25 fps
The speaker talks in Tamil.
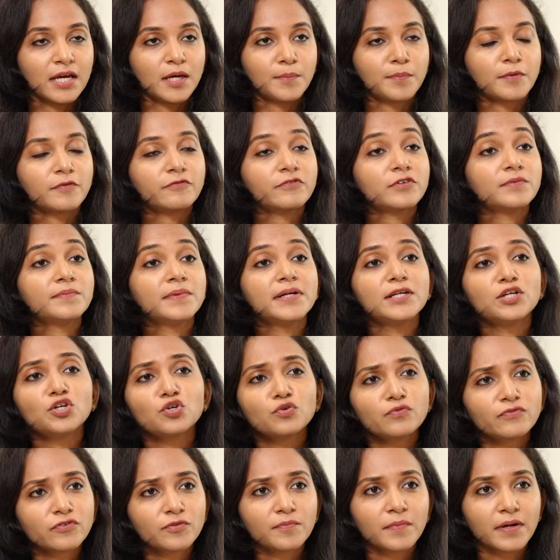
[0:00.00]
இப்போ விமன் டு
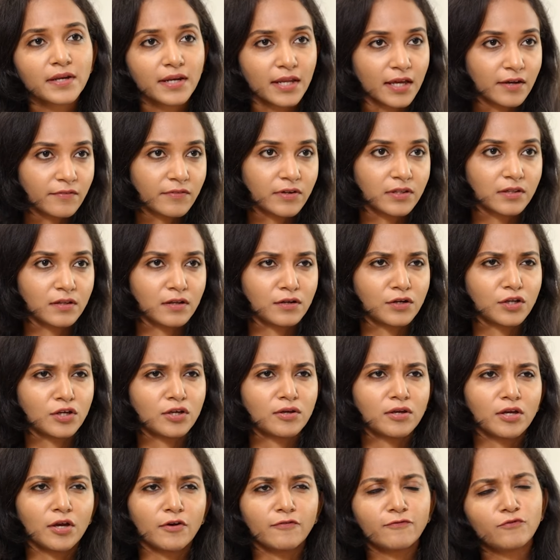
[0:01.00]
விமனே வந்துட்டு
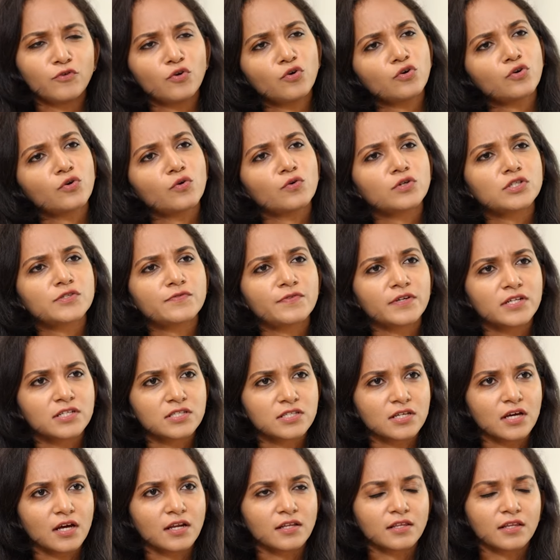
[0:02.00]
எவ்வளோ க்ளோஸ்
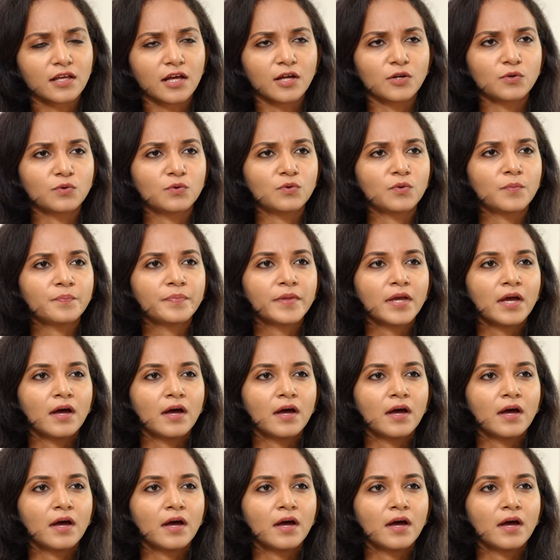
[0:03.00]
ஃப்ரெண்ட்ஸாக இருந்தாலும்